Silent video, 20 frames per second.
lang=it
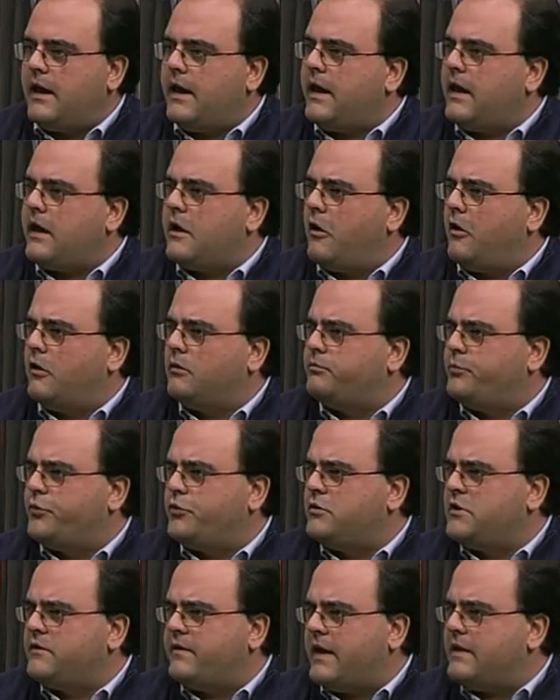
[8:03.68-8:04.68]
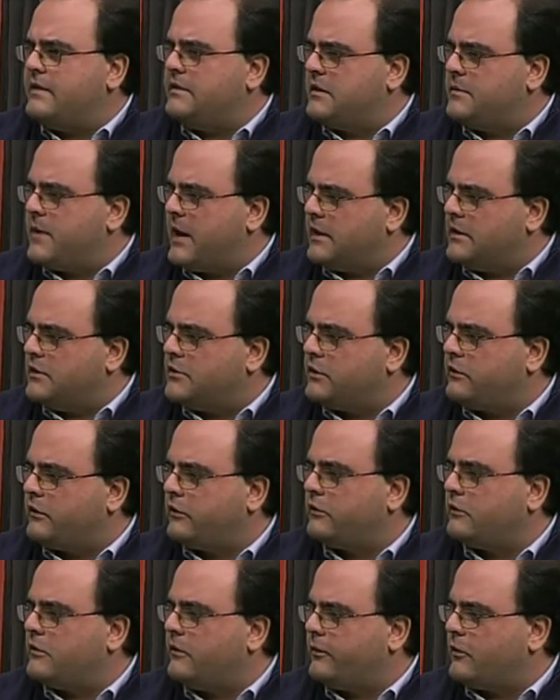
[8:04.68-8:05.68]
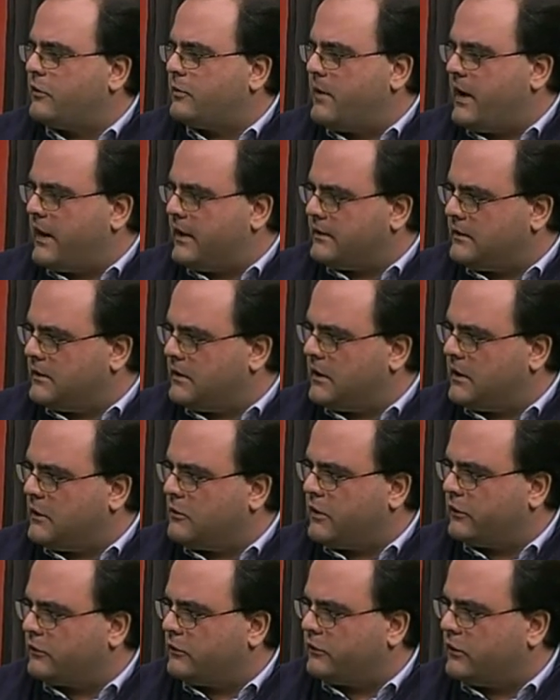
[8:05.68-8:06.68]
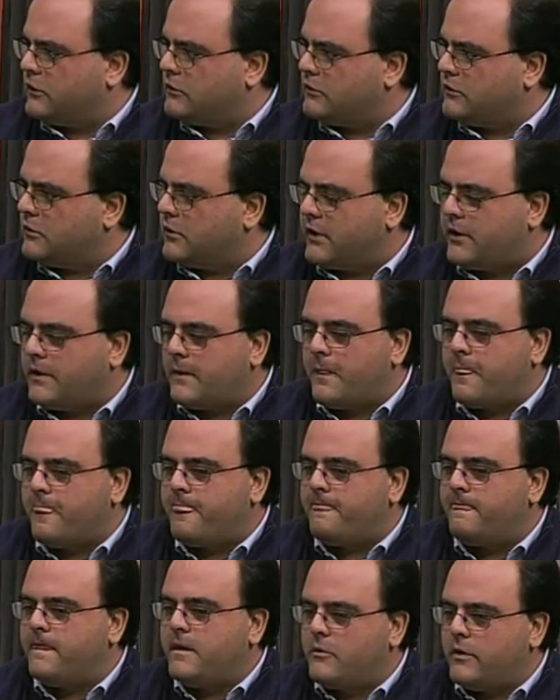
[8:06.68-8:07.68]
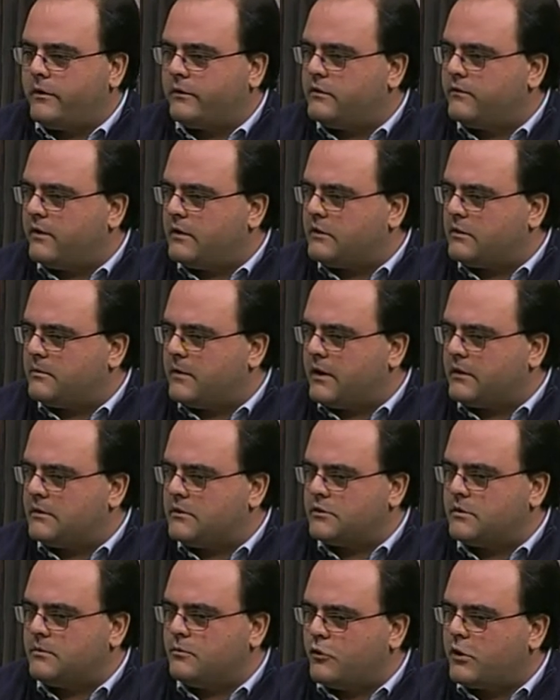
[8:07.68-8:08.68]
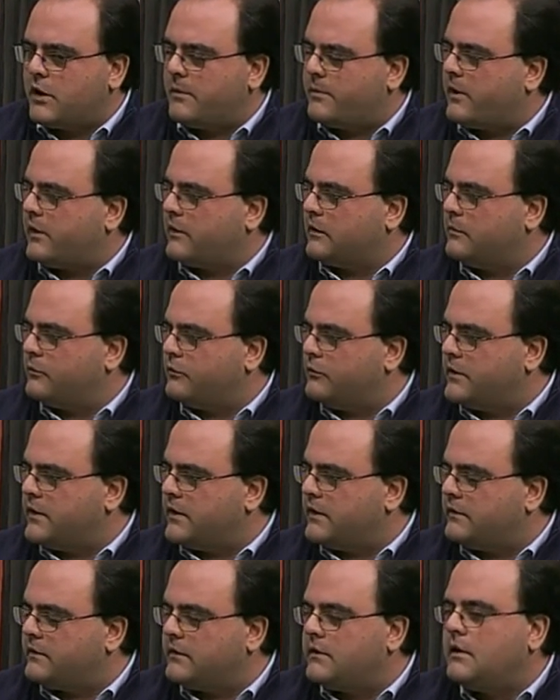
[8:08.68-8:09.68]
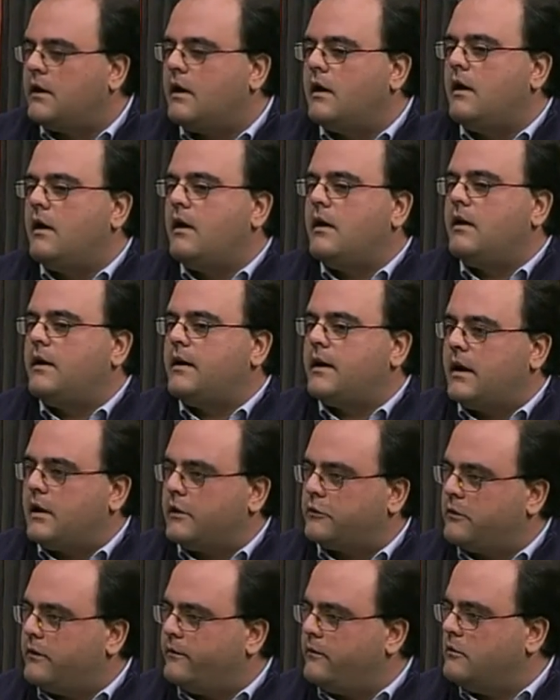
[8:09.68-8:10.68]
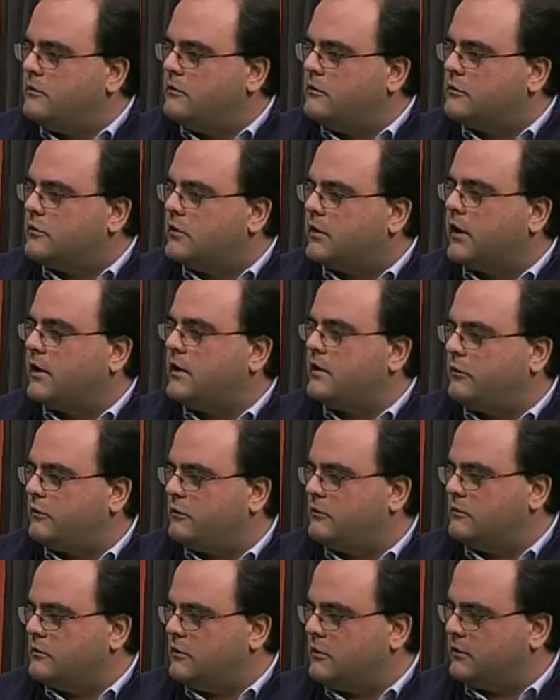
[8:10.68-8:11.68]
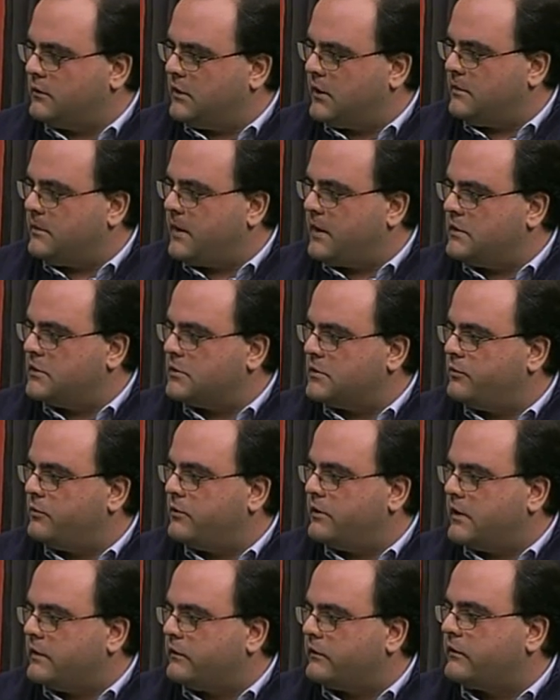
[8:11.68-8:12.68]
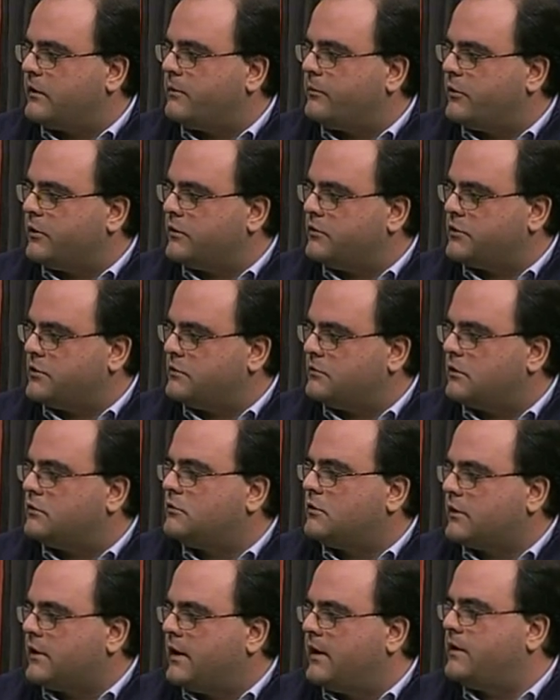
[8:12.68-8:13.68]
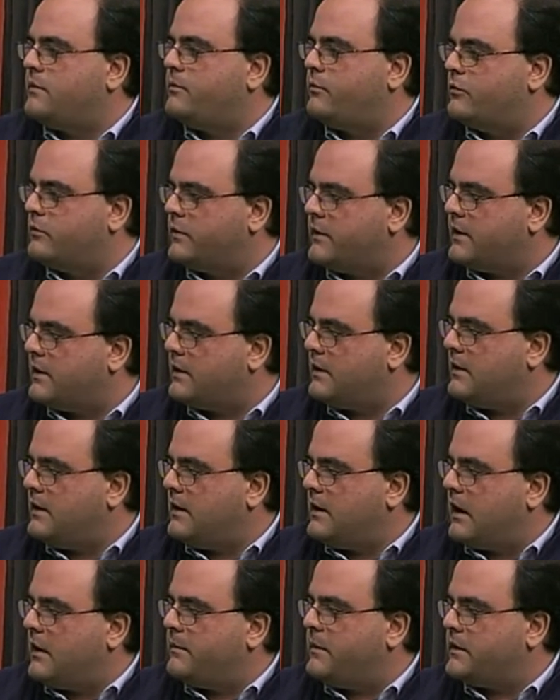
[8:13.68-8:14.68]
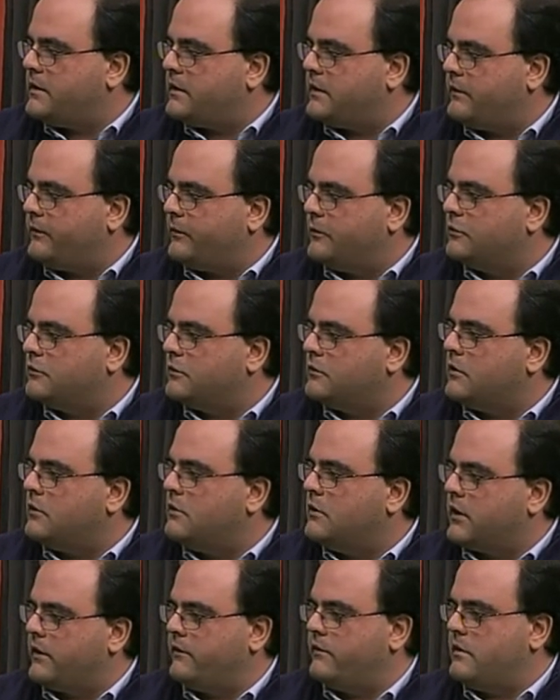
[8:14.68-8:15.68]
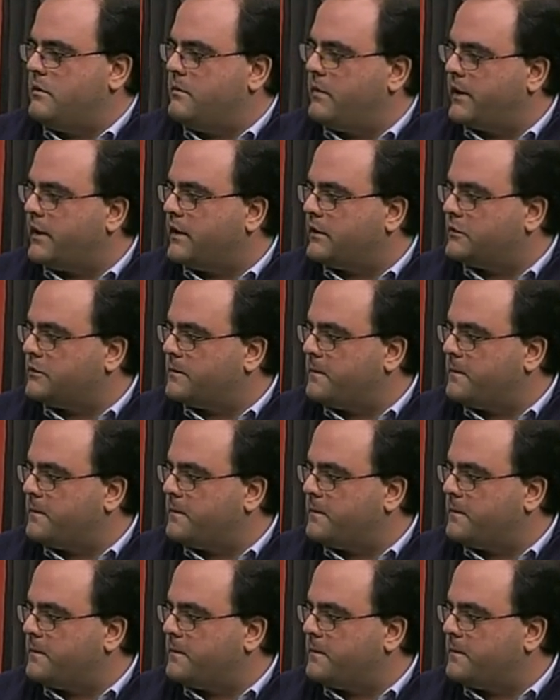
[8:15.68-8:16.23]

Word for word: e più di 20 medici si sono formati in questo settore. Di questi 20 medici, buona parte pugliesi, caso ha voluto che nessuno dei medici pugliesi sia poi riuscito a tornare in Puglia a mettere a frutto quello che aveva imparato.